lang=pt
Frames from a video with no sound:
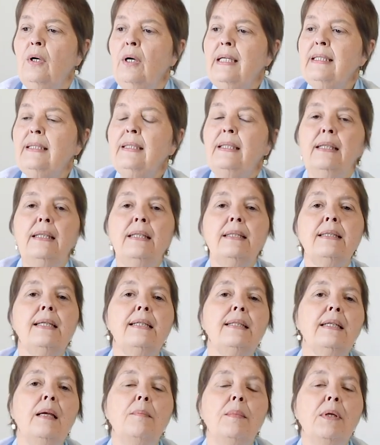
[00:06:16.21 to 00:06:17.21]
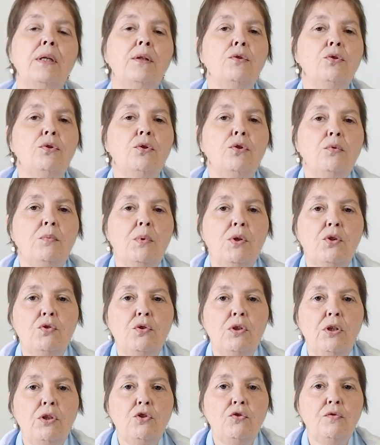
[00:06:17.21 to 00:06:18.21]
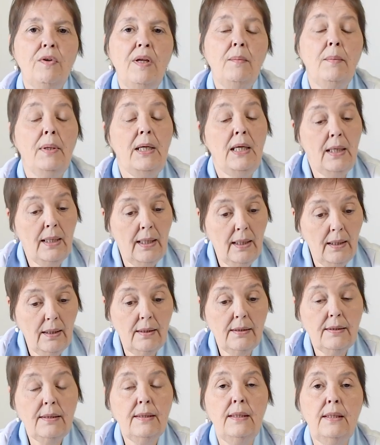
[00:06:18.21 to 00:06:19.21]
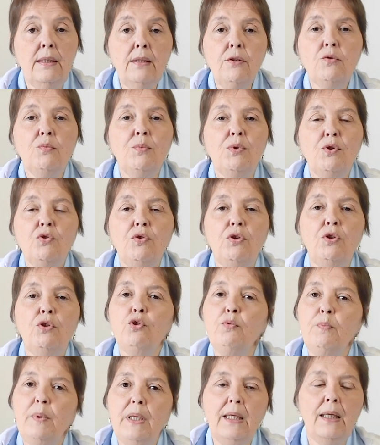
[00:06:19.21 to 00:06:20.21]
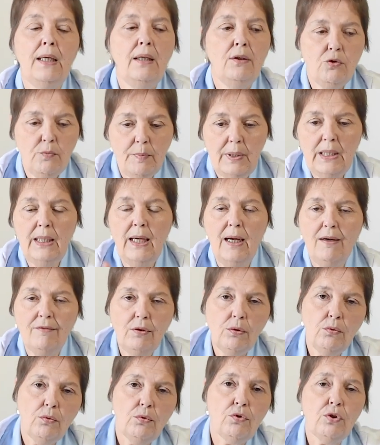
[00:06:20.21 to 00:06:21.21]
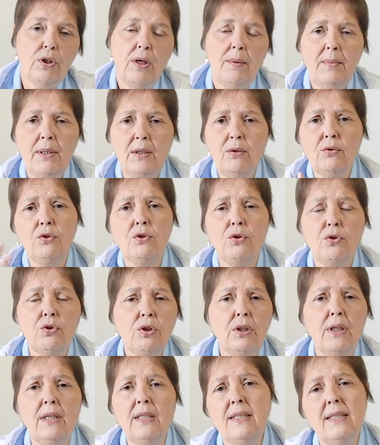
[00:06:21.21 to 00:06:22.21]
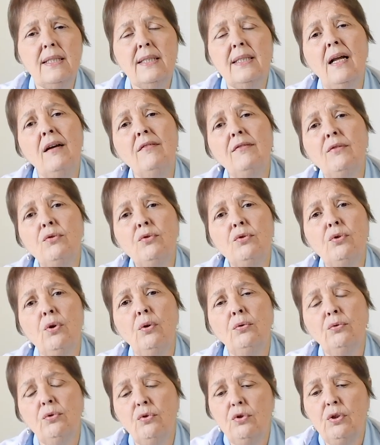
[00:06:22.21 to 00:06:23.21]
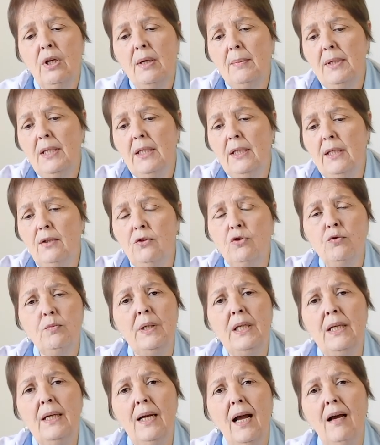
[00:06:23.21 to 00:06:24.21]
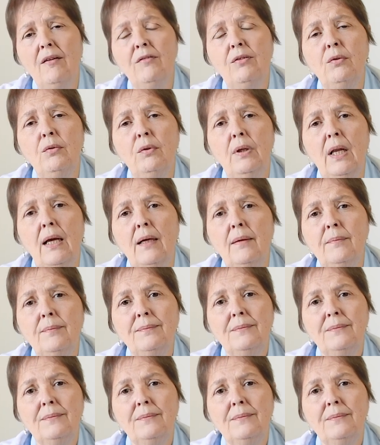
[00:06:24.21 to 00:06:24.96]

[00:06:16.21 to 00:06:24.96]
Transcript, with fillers: as crianças amigos dos meus filhos vêm brincar. Sim, os meus filhos pequenos brincavam com os amigos e os cães estavam soltos, os amiguinhos brincavam lá.